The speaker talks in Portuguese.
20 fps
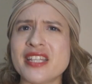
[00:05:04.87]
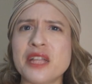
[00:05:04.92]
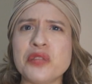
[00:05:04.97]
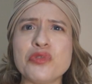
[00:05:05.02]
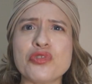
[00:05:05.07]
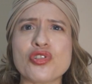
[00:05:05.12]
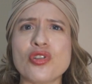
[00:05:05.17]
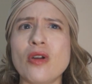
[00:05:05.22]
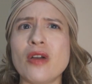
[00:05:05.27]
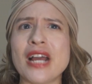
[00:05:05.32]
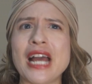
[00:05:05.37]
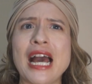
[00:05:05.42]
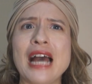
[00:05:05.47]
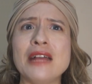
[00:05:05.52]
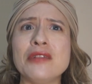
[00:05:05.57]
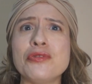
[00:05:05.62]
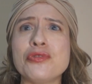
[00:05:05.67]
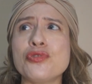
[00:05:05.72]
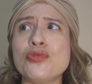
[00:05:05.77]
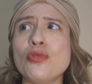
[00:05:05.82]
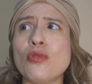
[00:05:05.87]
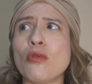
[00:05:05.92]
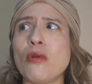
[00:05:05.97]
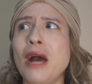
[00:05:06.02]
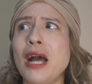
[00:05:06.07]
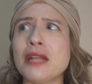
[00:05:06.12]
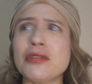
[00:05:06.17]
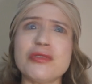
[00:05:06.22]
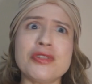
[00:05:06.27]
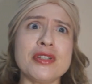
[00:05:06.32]
sendo jogados no
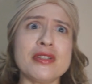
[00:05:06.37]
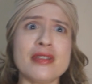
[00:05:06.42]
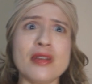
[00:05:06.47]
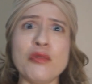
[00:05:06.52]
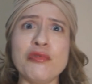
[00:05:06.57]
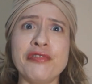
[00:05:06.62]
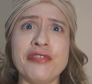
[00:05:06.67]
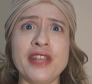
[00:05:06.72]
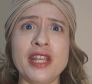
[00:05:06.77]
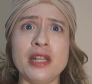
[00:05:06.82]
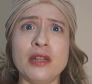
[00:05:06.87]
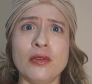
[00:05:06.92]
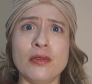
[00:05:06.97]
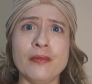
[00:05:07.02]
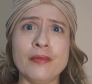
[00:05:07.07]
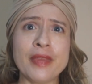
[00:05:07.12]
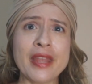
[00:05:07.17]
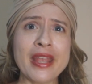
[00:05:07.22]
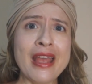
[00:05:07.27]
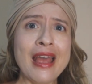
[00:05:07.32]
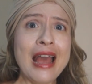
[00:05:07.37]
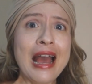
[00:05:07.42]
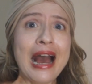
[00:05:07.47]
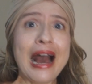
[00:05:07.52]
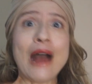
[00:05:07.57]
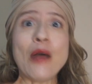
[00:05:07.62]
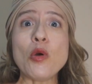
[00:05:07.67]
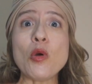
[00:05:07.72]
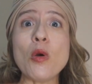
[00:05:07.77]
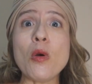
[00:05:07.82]
quarto de seu filho.
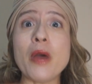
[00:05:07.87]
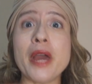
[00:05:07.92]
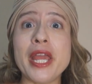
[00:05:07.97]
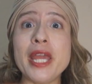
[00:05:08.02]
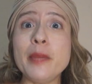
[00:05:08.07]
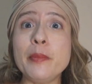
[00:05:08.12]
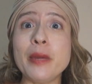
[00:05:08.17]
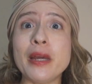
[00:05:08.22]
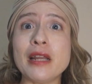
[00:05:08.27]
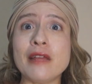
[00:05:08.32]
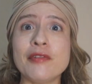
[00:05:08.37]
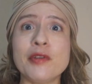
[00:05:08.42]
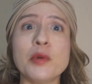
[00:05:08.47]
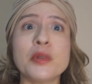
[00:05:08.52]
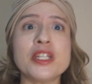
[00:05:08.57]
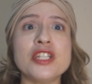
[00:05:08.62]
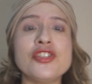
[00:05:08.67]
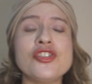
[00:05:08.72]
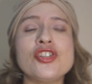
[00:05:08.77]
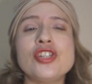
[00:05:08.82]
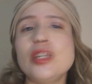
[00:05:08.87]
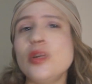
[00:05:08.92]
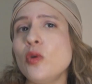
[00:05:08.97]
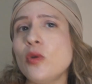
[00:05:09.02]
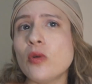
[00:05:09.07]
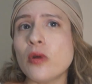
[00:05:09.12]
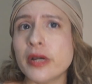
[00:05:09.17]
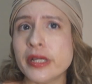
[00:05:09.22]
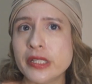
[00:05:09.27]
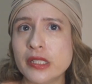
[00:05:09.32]
Ao correr para ver o que tinha
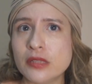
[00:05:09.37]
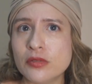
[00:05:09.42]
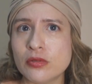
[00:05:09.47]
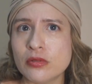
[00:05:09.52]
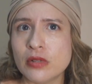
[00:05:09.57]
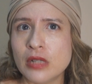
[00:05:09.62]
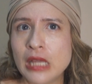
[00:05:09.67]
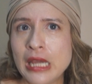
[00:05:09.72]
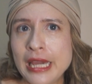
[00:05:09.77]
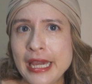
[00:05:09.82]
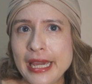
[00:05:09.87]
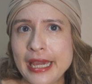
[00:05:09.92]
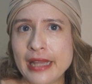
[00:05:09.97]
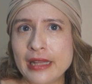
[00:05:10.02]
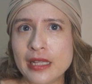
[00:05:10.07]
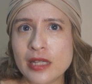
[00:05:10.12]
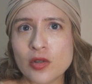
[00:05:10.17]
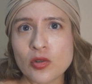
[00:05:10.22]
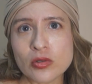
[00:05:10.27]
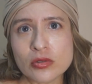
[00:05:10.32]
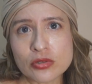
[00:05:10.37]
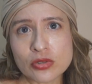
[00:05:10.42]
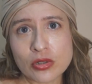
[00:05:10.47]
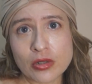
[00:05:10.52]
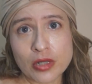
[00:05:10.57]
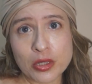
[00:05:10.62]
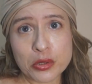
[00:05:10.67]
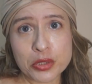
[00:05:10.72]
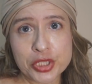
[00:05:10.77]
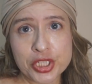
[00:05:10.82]
ocorrido, ela
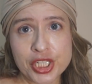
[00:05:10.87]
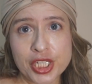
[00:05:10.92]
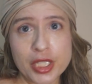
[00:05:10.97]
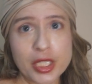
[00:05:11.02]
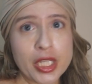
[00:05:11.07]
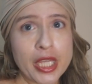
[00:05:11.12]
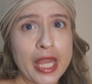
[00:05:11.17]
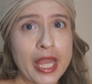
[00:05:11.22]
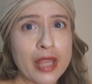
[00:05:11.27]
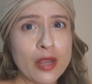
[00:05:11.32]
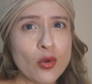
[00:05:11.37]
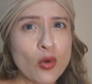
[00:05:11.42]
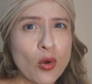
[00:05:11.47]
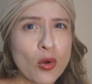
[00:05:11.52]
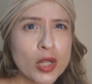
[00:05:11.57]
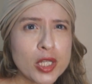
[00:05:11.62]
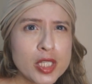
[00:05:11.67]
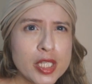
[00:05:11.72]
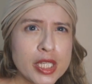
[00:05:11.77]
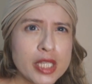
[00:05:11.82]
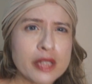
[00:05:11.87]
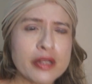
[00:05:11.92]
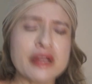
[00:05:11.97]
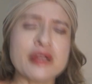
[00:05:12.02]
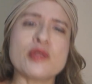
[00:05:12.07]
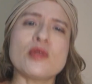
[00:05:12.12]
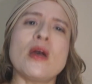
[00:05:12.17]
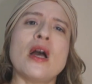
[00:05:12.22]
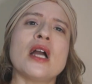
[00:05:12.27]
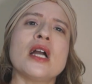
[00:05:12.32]
encontrou Eugênio encolhido
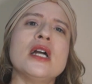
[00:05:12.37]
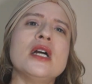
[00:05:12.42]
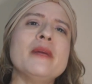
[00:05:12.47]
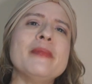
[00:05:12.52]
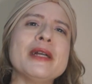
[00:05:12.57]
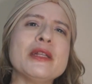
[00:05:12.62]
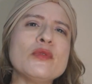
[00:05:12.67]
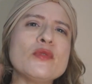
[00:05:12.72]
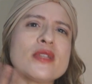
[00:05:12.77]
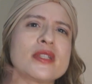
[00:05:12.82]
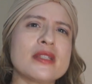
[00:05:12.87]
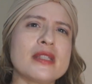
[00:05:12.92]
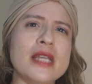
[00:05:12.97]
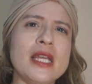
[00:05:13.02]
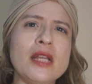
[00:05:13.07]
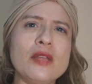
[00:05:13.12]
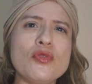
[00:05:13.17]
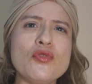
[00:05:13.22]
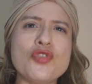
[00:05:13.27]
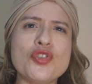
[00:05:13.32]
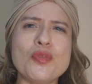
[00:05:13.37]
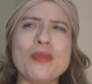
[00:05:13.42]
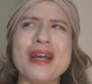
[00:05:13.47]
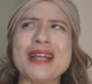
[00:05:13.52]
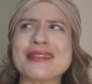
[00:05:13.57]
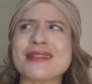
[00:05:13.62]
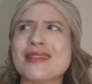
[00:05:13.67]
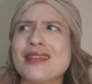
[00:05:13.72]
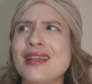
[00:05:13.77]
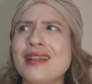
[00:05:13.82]
em sua cama no centro de
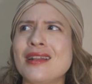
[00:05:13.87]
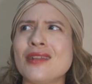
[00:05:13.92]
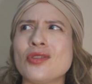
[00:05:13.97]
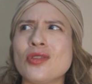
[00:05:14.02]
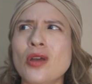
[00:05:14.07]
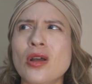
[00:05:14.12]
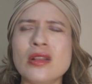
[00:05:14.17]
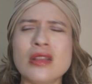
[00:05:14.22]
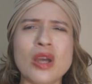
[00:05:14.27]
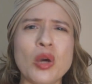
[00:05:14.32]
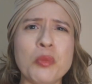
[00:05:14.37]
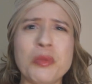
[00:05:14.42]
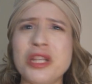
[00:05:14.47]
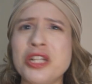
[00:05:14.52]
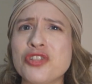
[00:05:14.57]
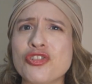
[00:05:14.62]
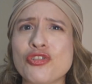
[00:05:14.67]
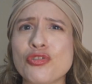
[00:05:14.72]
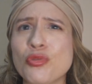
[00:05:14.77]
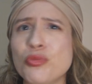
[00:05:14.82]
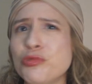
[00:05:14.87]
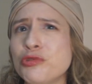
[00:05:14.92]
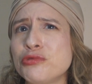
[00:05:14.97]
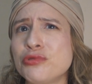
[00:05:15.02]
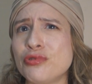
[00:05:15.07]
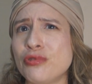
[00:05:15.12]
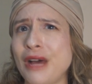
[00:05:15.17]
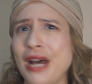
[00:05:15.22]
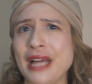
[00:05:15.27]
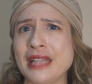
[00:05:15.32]
uma cena totalmente
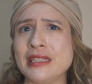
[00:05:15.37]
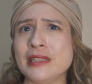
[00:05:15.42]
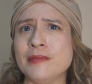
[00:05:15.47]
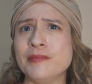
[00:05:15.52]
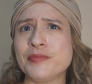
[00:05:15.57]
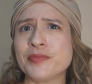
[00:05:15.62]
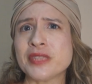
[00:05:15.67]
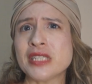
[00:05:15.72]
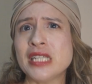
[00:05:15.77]
tumultuada.